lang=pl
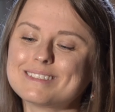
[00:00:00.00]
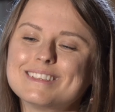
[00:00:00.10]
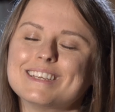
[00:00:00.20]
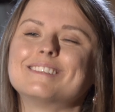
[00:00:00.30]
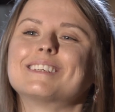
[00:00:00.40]

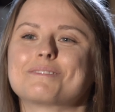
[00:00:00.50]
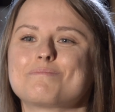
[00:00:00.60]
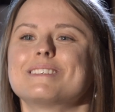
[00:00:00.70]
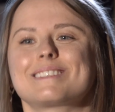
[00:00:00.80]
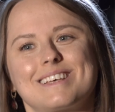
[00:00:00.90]
zdjęcia
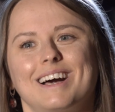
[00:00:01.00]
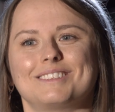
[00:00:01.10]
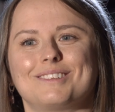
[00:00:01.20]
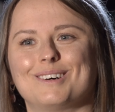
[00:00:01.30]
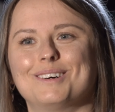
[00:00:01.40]
z
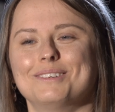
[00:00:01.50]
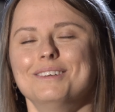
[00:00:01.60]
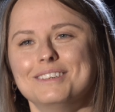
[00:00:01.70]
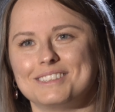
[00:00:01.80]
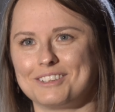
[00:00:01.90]
bliska,
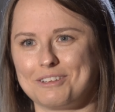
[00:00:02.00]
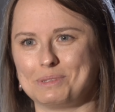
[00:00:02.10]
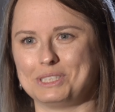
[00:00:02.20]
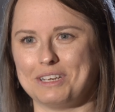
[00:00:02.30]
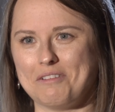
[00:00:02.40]
to, e, to
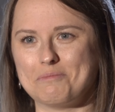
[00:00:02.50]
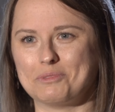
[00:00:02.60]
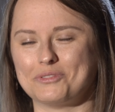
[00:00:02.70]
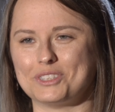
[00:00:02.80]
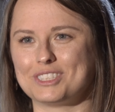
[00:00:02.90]
nie będziemy
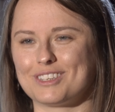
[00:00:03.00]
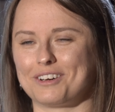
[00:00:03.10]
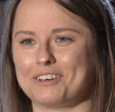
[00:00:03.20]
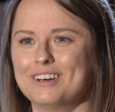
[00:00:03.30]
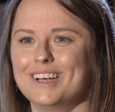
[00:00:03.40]
mówić
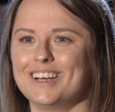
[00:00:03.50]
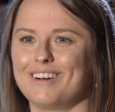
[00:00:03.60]
o,